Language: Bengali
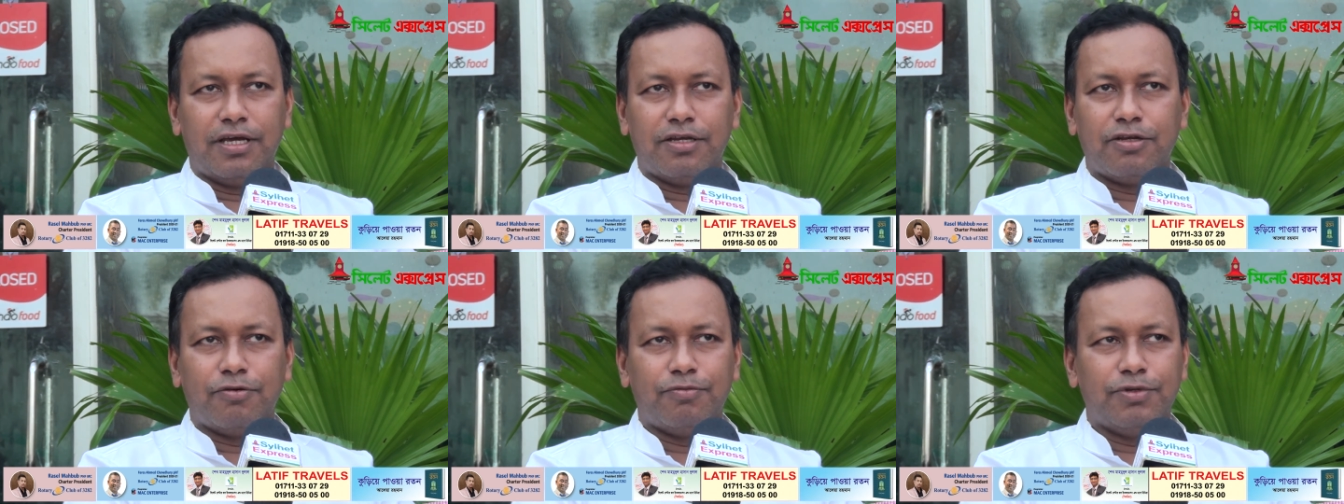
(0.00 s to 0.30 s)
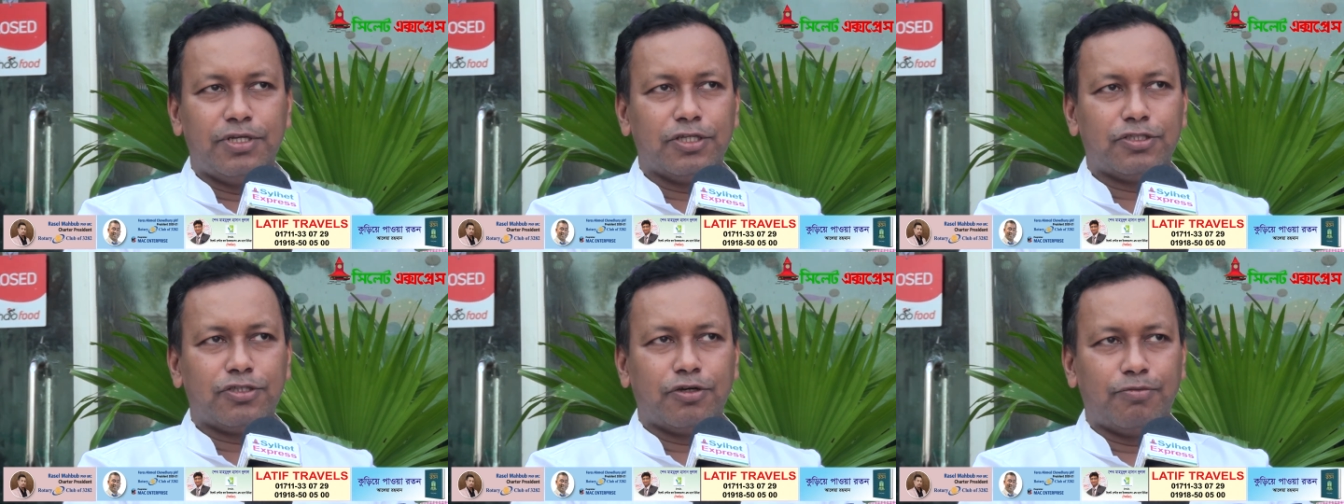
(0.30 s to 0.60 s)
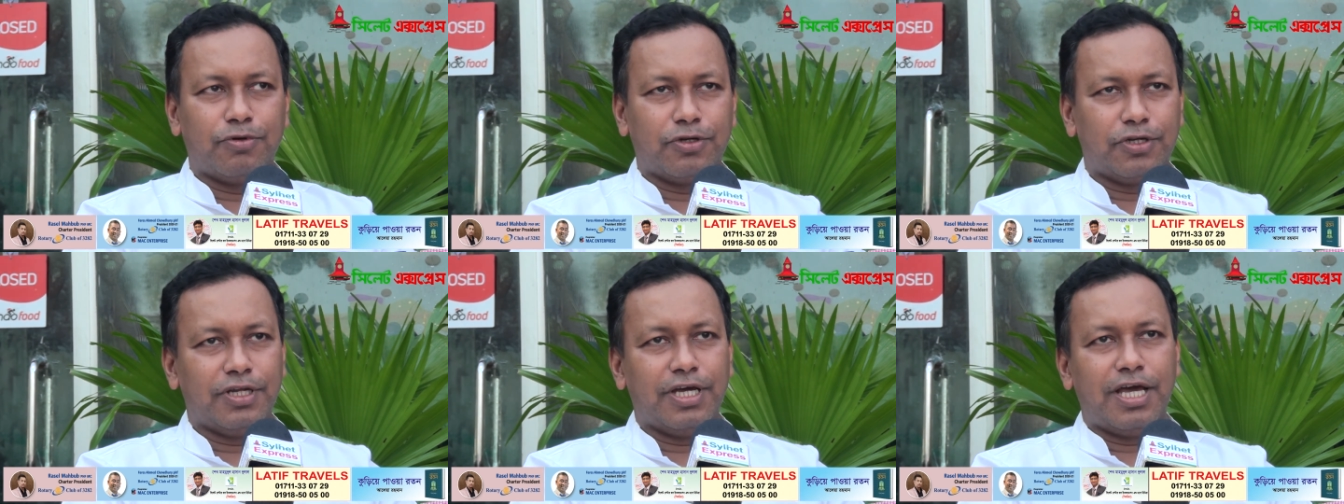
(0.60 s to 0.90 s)
নবীনের
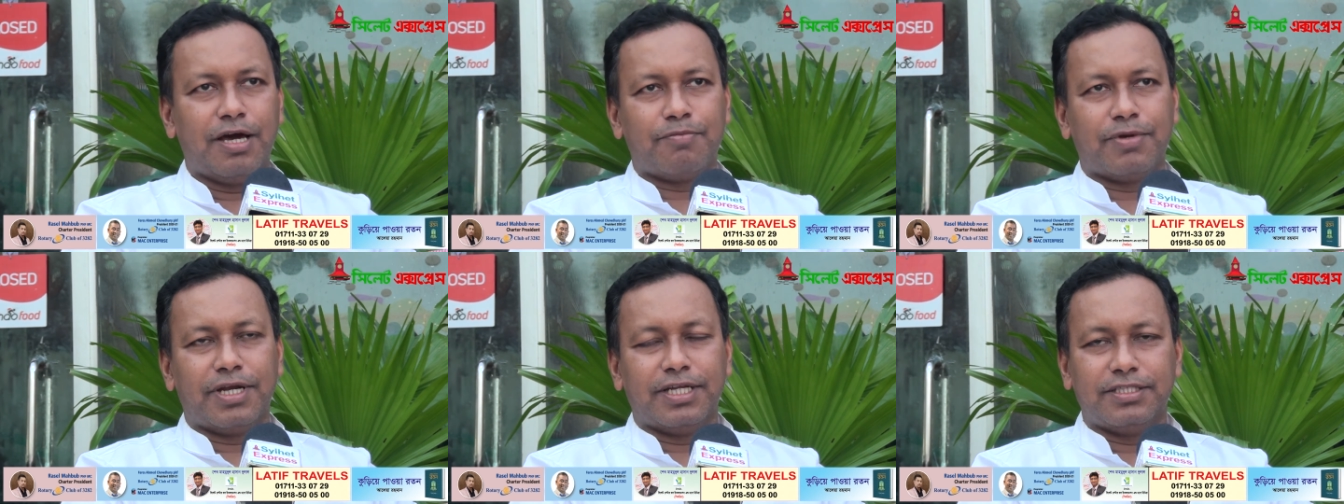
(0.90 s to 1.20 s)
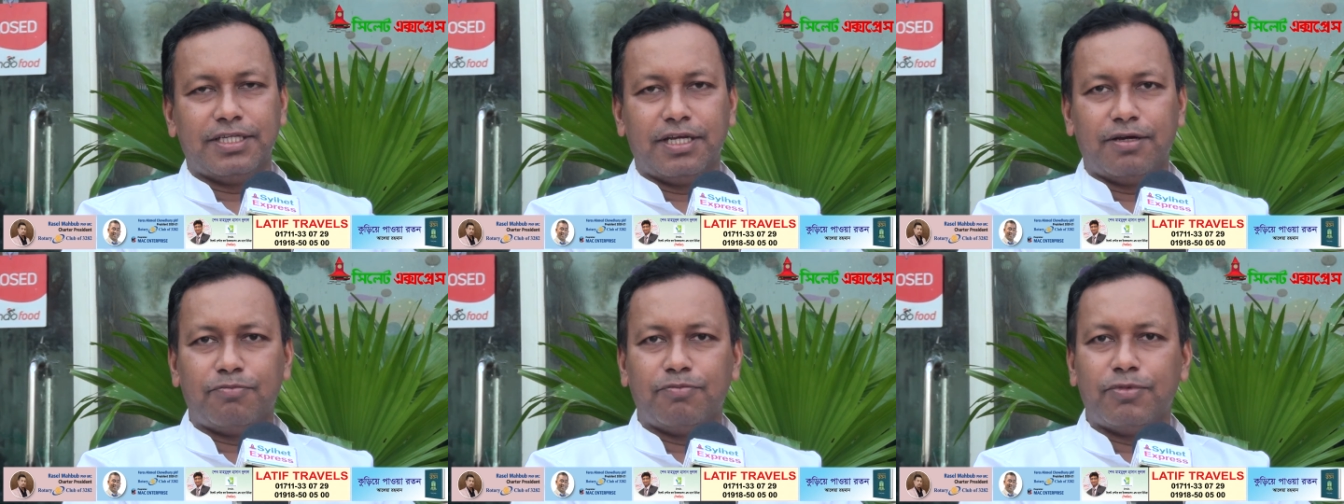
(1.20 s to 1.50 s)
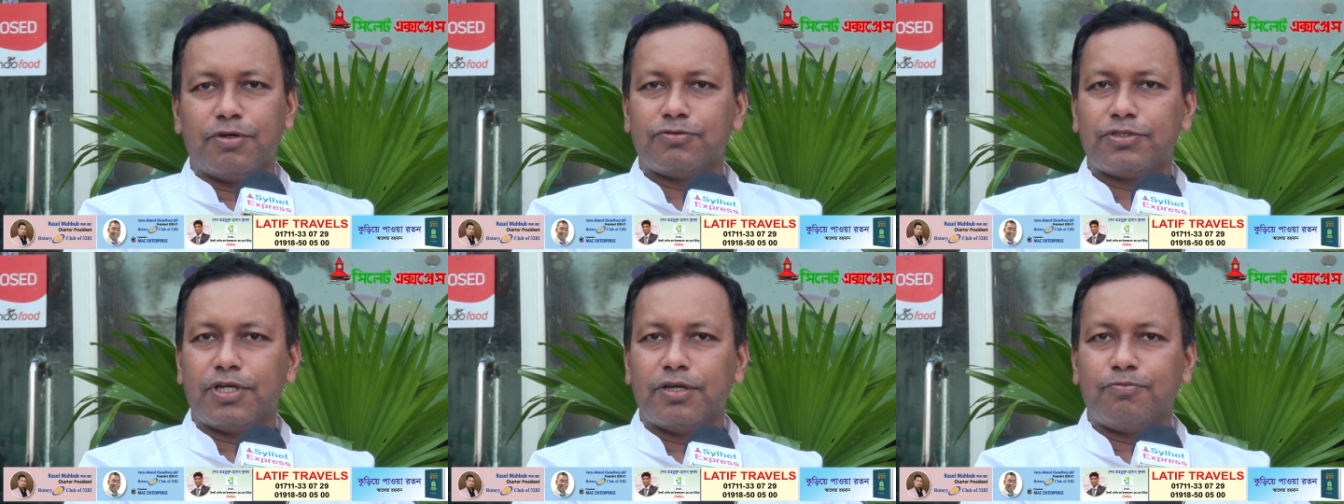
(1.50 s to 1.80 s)
সমন্বয়ে আমরা যে
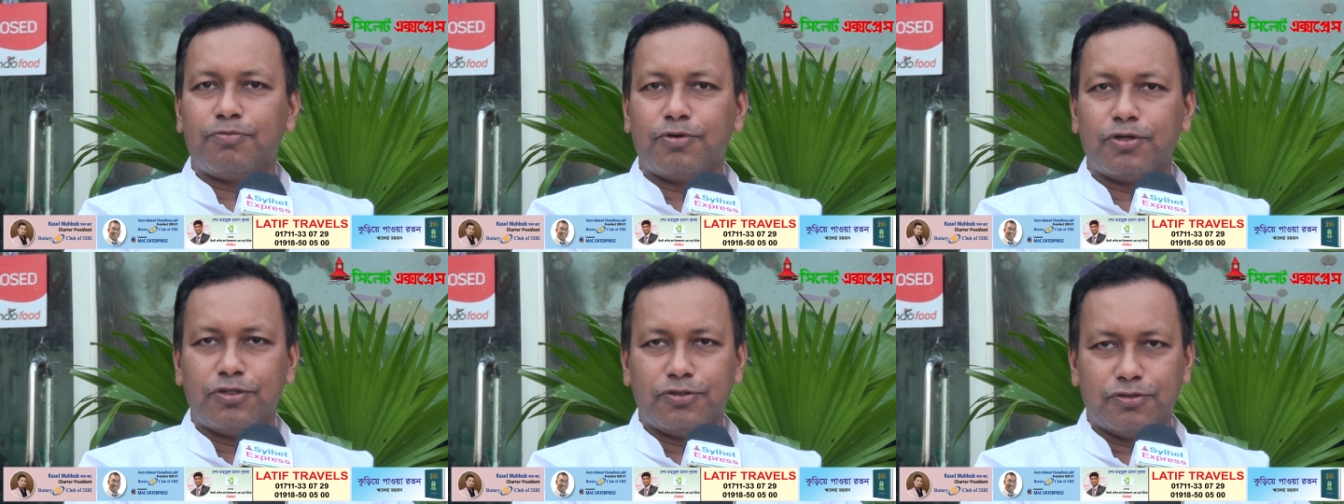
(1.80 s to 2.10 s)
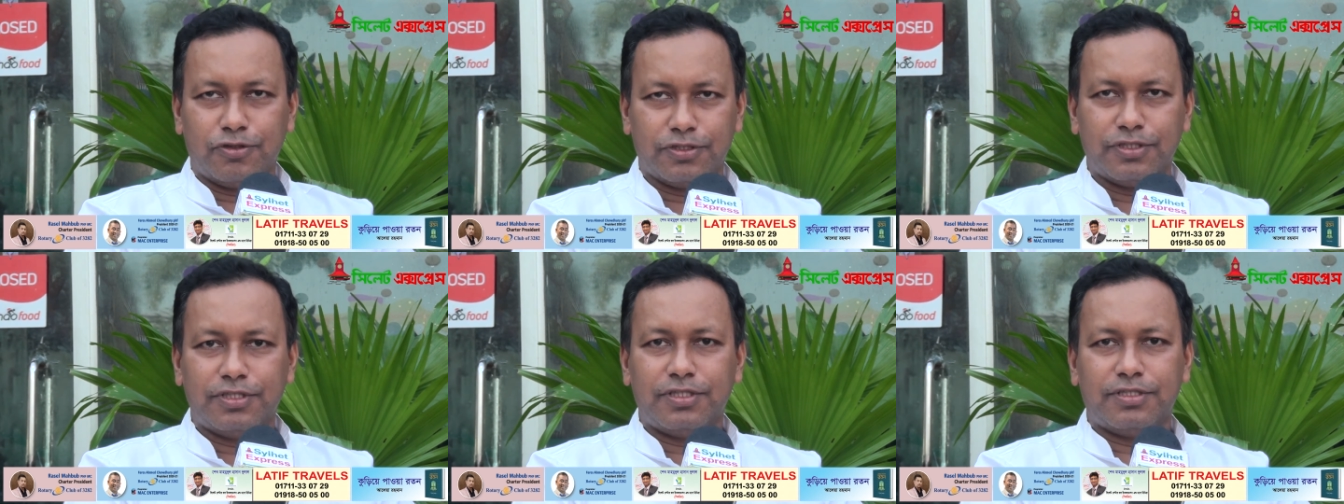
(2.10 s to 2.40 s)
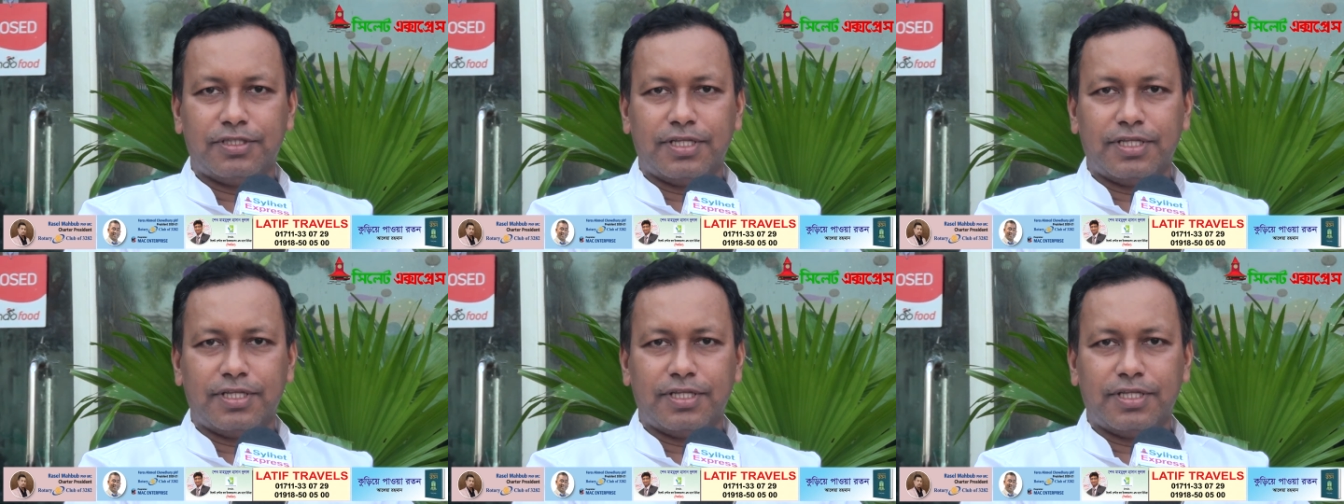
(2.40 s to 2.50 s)
ব্যবসায়ী পরিষদ